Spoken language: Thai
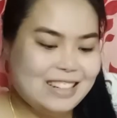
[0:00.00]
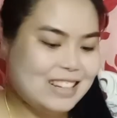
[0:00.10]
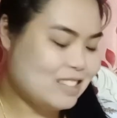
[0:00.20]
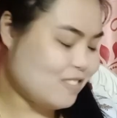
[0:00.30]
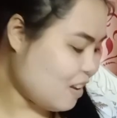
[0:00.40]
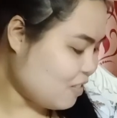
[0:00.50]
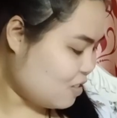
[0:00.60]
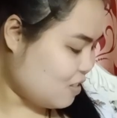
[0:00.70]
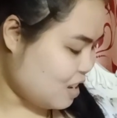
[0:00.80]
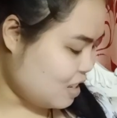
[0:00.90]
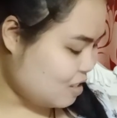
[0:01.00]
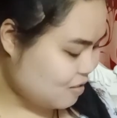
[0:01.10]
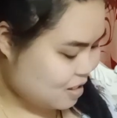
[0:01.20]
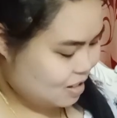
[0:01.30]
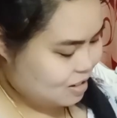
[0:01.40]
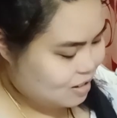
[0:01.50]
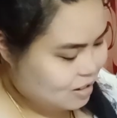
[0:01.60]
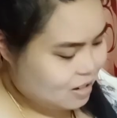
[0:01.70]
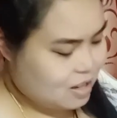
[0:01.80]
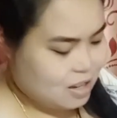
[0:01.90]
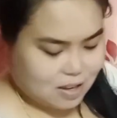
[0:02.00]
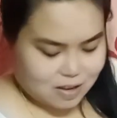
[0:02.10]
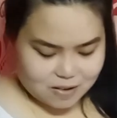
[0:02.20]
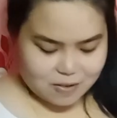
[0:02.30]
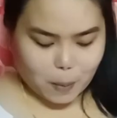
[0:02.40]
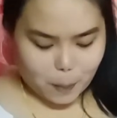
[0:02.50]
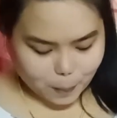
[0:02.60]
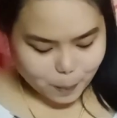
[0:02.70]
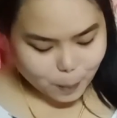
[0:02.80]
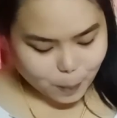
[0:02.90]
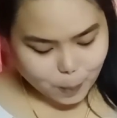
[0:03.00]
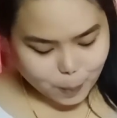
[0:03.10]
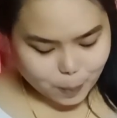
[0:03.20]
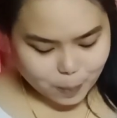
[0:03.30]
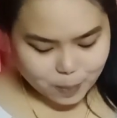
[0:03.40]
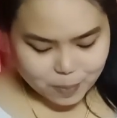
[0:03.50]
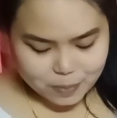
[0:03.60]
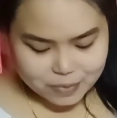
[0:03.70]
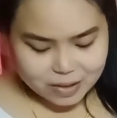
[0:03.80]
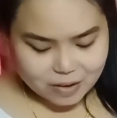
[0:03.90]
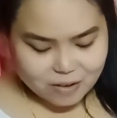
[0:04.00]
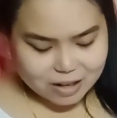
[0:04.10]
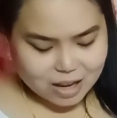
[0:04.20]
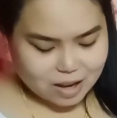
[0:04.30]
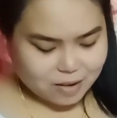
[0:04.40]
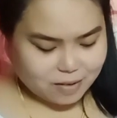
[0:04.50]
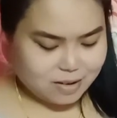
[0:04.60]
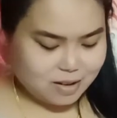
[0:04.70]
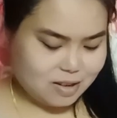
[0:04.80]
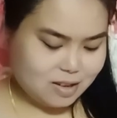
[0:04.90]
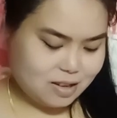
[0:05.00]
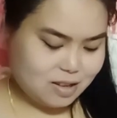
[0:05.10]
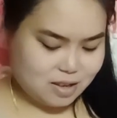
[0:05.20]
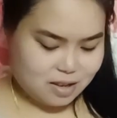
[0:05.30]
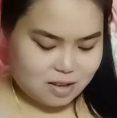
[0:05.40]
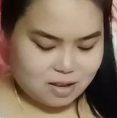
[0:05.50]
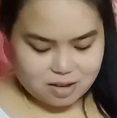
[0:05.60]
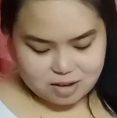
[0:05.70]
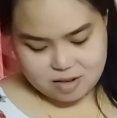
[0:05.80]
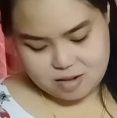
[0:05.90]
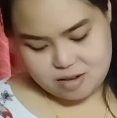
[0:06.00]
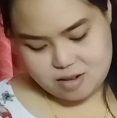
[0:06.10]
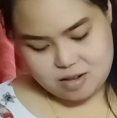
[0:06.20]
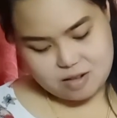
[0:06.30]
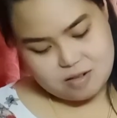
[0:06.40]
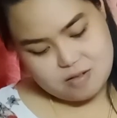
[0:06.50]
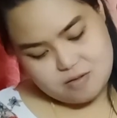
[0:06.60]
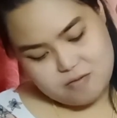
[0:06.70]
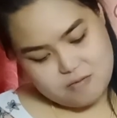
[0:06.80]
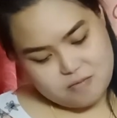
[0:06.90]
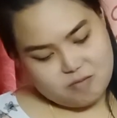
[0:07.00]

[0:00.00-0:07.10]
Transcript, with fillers: อ๋อตอนนี้แม่ขวัญจะให้ดูของแถมดีกว่าอ่าของแถมมีอะไรบ้างนะครับมาดูกัน